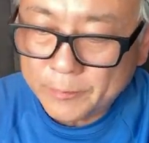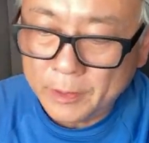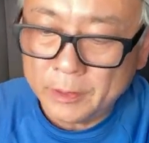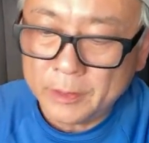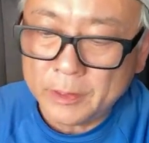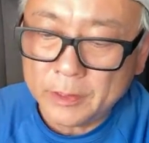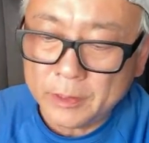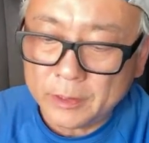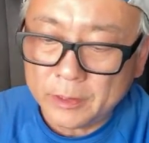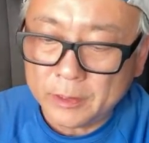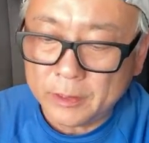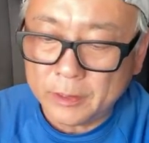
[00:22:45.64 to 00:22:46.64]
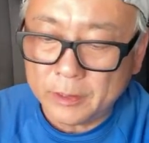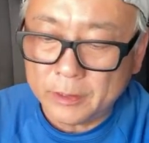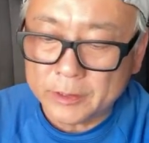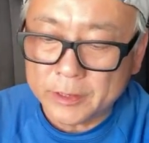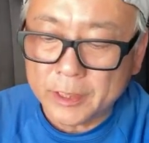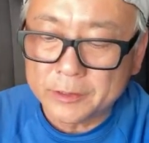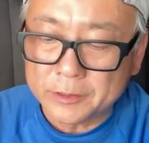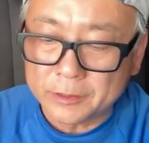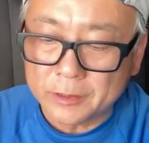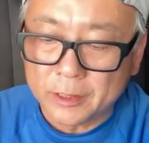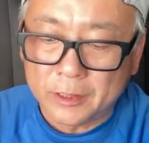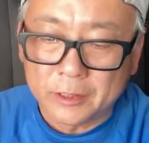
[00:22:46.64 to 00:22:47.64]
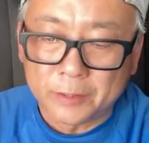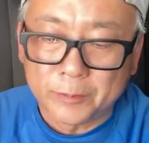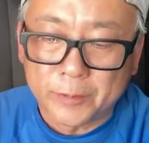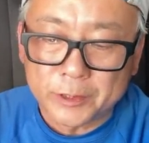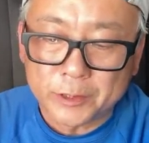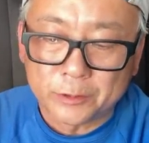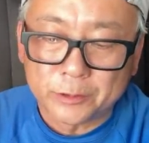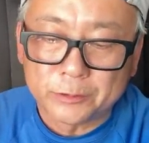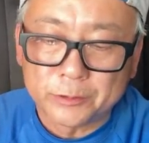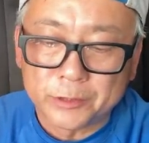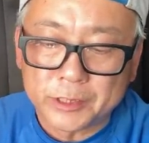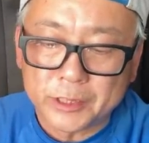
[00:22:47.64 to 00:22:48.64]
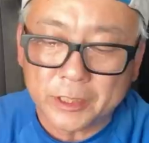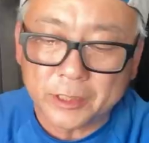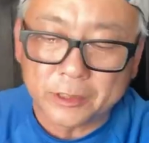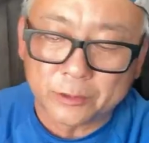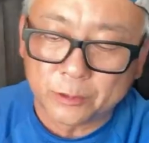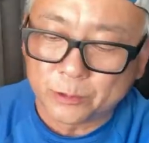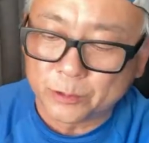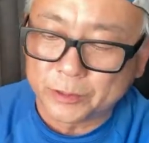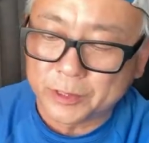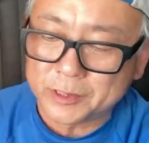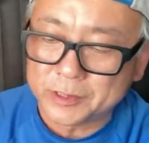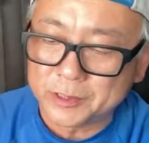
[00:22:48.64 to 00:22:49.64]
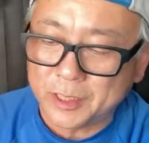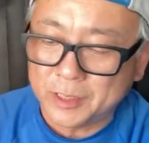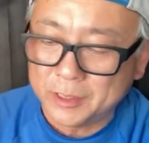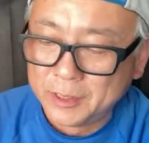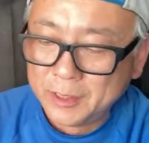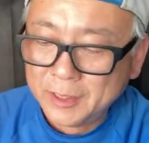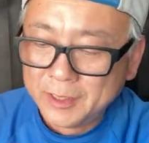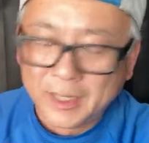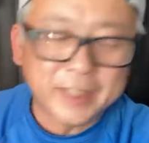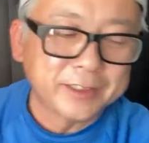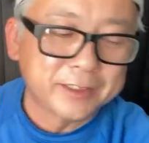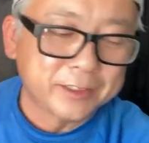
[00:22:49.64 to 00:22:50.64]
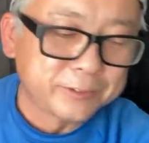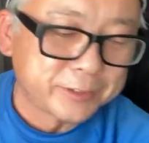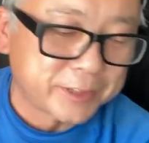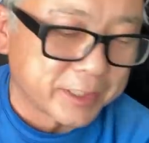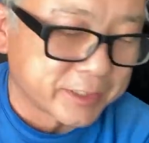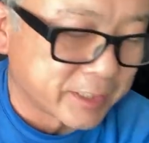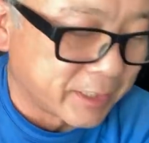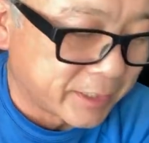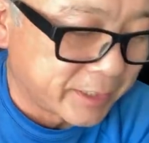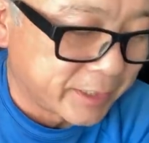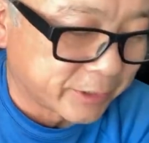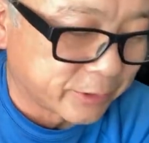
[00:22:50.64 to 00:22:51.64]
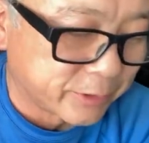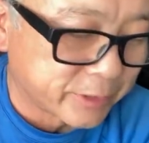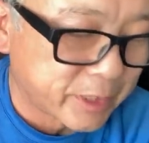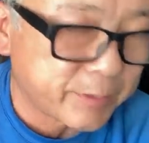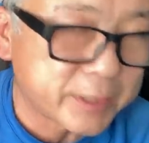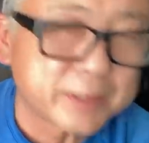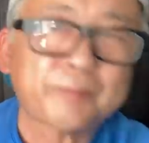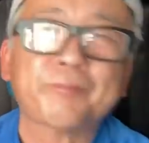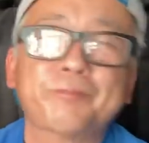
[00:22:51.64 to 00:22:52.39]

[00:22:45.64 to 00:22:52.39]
えー、チャンスがあれば所有したいところですね。はい、うーちゃんさん、ありがとうございます。